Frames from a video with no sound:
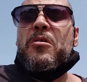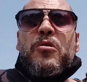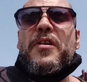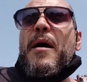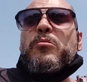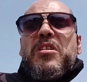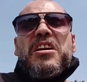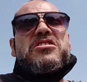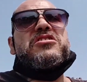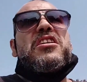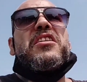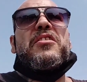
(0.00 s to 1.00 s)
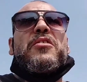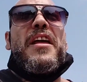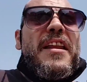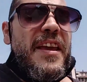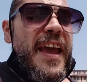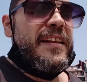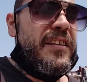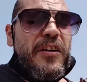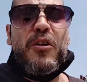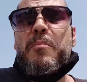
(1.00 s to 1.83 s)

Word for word: Non è un dissing, non è niente,